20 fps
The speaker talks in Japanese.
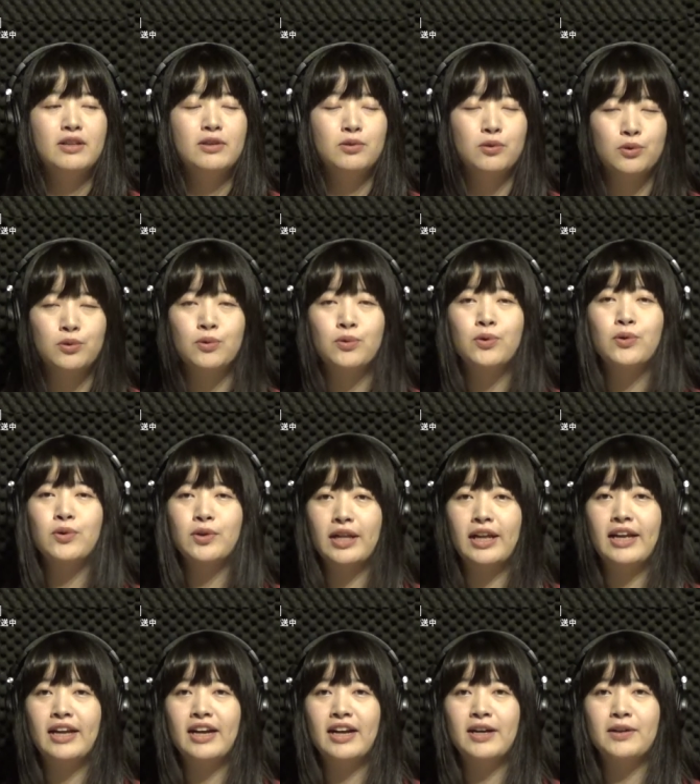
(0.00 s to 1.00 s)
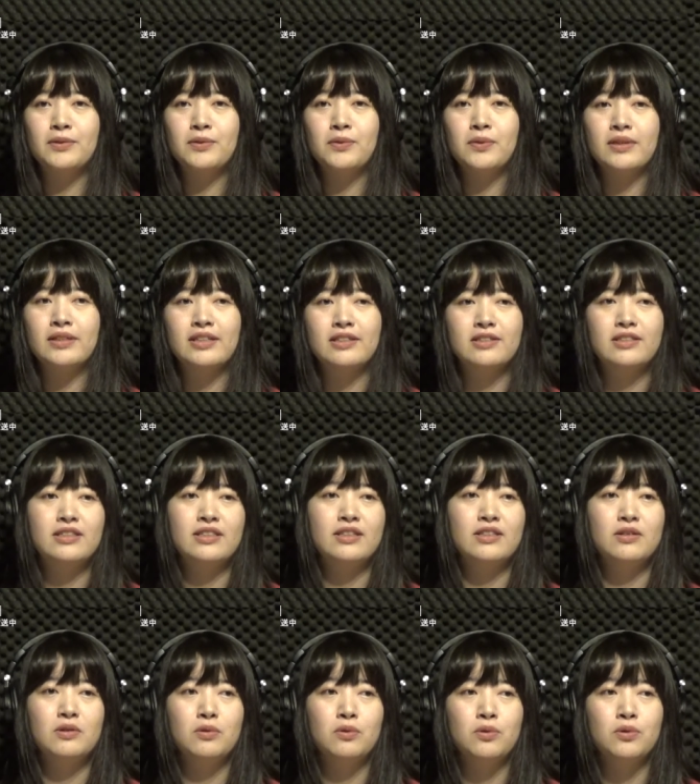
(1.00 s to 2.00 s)
のところであの
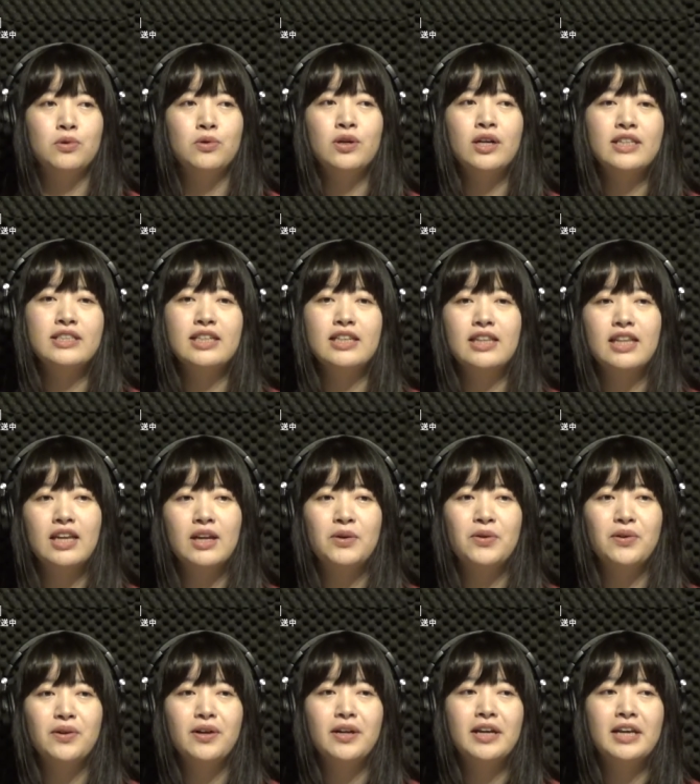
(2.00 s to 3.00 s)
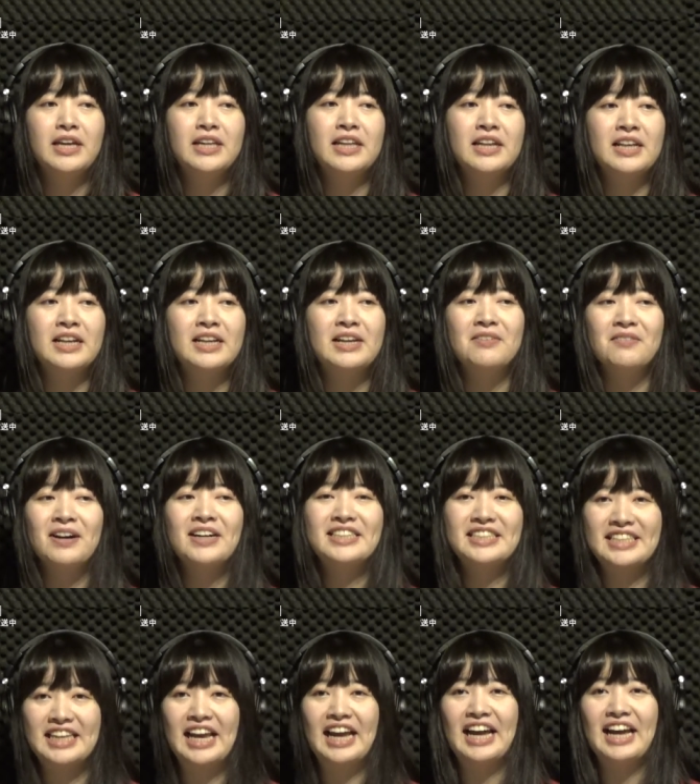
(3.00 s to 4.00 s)
私踊らせてをいただきま
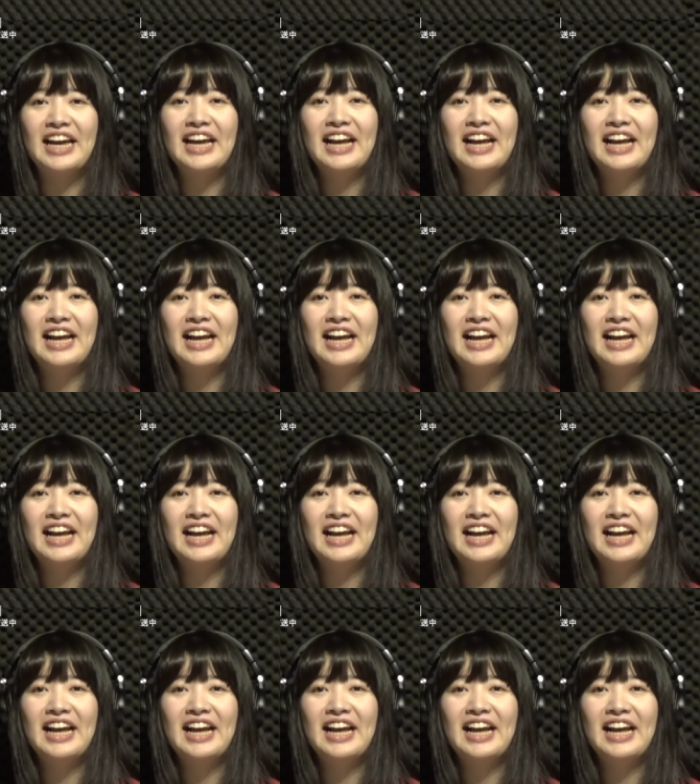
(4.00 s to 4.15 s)
して